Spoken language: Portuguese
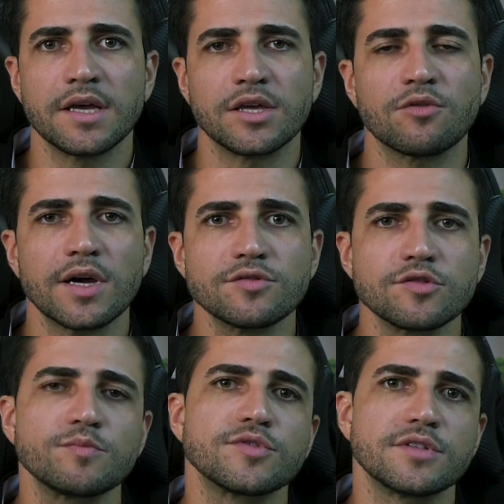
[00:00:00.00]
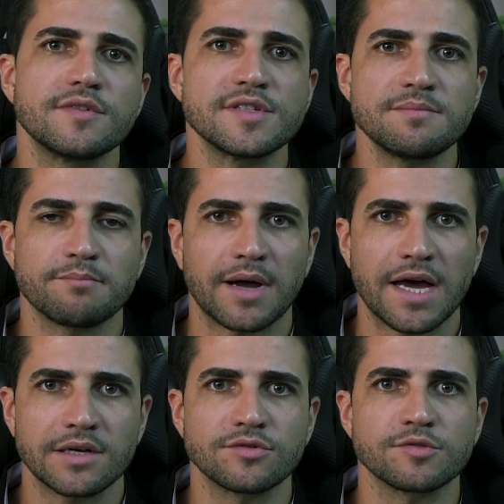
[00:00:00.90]
e quais os possíveis
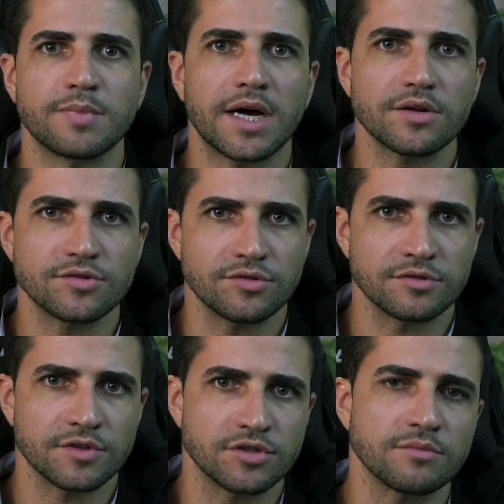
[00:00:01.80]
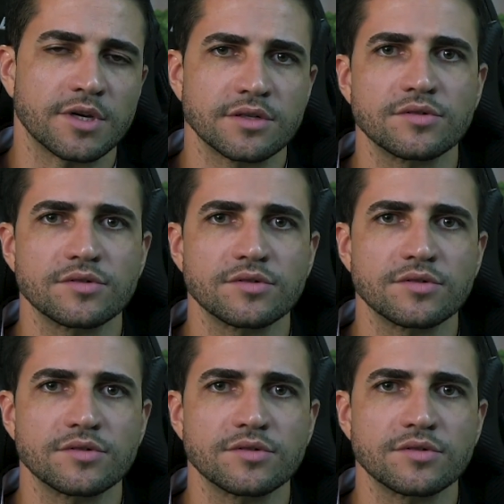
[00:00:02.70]
impactos para os seus investimentos